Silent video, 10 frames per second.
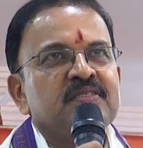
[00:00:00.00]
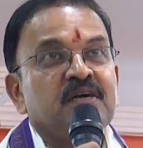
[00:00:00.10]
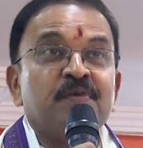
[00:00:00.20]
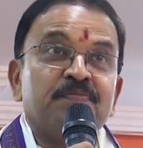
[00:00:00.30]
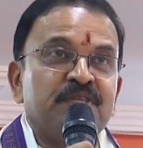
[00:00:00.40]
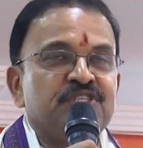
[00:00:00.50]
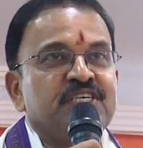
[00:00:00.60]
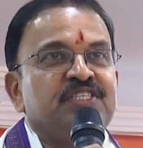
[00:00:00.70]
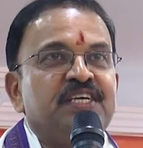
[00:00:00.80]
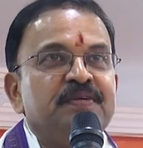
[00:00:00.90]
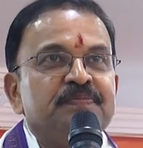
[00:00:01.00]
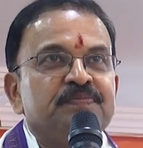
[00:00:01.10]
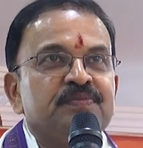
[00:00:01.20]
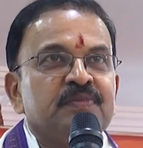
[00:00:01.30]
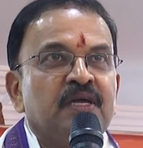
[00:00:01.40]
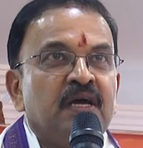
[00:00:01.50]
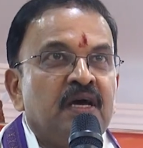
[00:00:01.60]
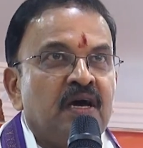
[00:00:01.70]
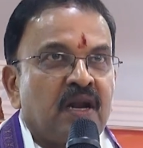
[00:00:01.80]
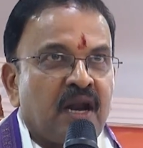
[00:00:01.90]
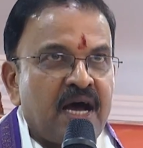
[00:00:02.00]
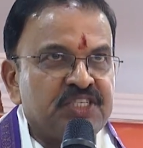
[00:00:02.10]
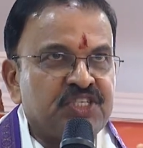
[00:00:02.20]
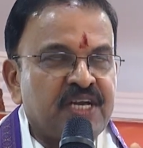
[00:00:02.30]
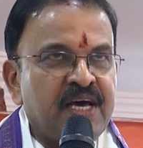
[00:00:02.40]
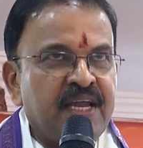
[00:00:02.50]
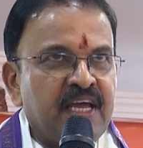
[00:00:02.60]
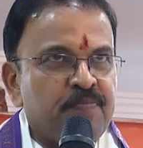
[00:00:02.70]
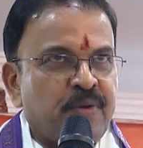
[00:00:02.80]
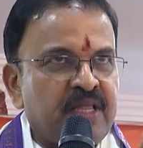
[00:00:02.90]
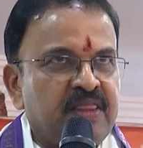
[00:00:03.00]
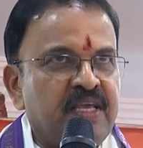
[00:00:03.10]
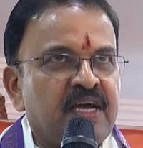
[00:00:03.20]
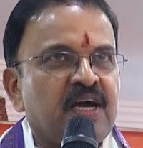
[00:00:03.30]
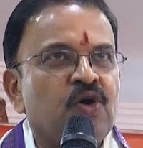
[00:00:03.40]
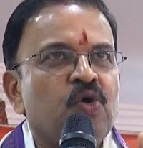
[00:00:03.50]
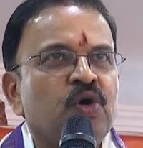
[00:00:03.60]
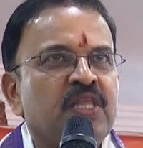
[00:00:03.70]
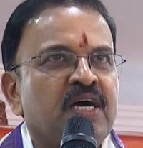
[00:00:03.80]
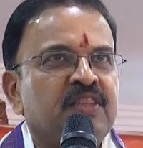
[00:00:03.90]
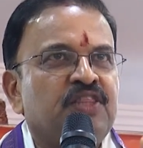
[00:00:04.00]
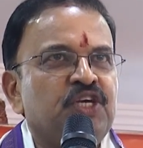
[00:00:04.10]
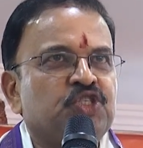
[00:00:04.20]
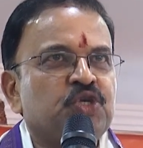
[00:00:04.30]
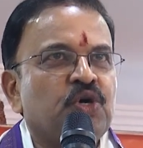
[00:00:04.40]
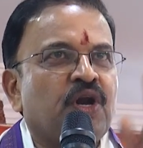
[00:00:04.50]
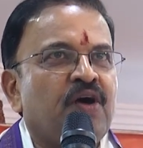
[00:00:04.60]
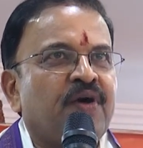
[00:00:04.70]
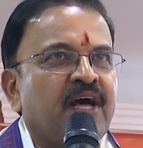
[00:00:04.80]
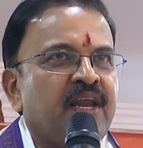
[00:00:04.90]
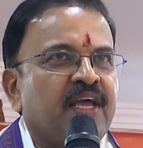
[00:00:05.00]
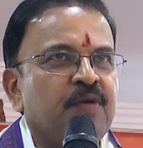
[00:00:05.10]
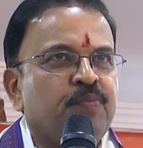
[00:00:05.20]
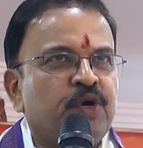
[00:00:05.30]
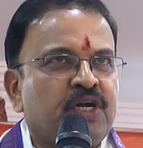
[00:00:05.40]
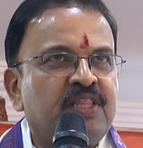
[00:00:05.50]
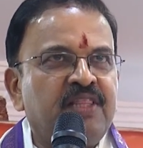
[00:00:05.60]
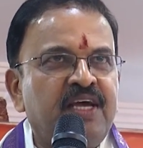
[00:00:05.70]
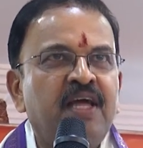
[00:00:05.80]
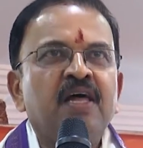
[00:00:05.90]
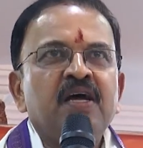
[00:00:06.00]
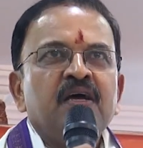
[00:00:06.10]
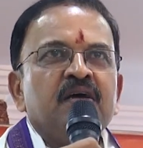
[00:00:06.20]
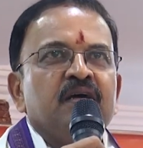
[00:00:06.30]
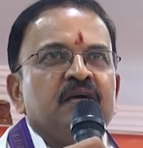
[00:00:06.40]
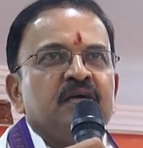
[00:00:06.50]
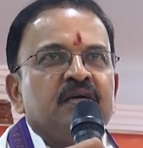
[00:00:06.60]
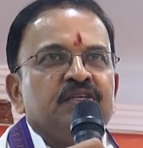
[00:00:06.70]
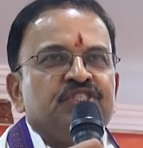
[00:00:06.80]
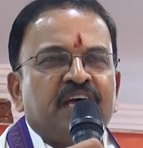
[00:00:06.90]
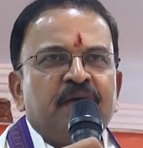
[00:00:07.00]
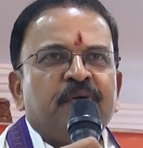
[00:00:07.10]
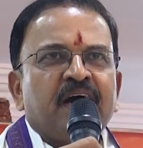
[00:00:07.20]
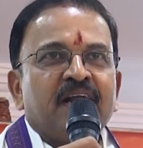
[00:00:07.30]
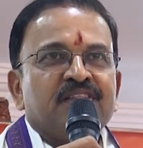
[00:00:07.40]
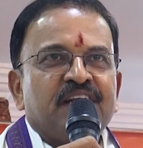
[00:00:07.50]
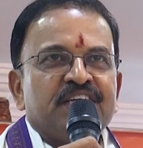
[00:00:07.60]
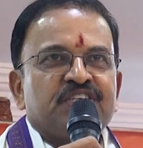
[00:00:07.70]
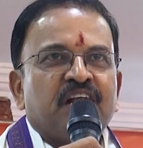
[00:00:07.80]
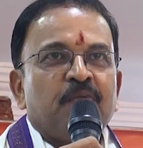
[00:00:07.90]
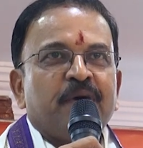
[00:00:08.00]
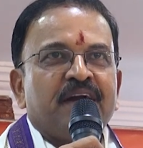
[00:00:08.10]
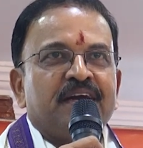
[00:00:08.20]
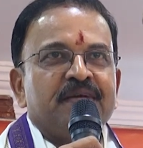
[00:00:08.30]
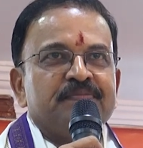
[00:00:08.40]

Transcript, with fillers: సమాప్తి చేసి రాష్ట్రానికి ప్రత్యేక హోదా తీసుకురావడానికి పుట్టింది జై భారత్ నేషనల్ పార్టీ